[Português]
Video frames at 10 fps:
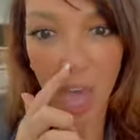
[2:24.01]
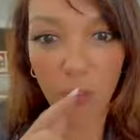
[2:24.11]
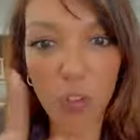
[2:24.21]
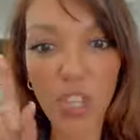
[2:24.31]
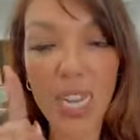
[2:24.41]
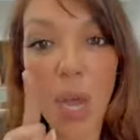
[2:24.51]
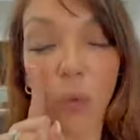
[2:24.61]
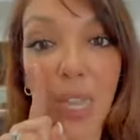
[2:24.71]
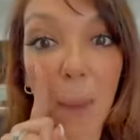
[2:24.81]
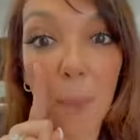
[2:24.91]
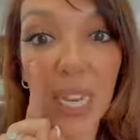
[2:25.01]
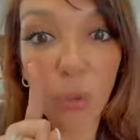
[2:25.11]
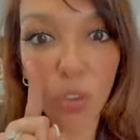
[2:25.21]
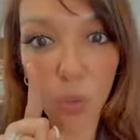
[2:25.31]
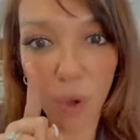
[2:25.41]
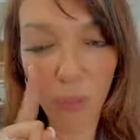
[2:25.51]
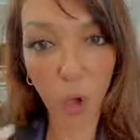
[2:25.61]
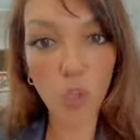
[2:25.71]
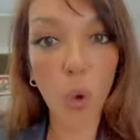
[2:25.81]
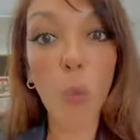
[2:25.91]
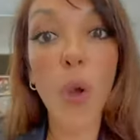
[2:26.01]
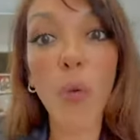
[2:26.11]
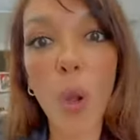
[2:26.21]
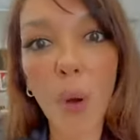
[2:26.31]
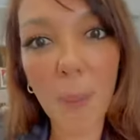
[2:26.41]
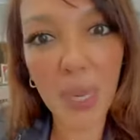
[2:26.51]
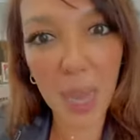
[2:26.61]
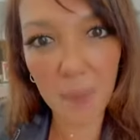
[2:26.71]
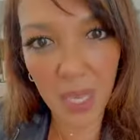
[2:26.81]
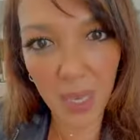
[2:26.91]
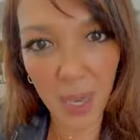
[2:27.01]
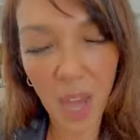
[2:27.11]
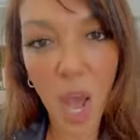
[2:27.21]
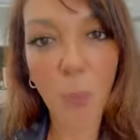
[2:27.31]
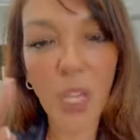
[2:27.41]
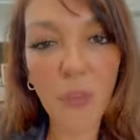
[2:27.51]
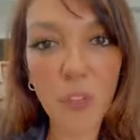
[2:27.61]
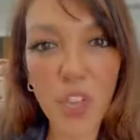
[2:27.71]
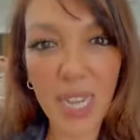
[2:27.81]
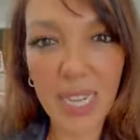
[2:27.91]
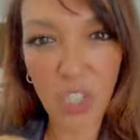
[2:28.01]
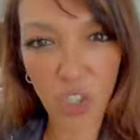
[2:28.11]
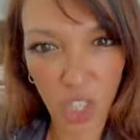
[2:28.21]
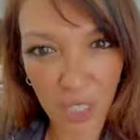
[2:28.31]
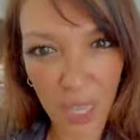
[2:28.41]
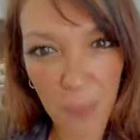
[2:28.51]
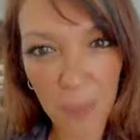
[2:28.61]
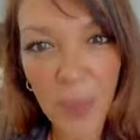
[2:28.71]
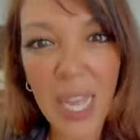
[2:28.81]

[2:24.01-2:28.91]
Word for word: Você não está abrindo a sua voz como eu não abri a minha, porque você acredita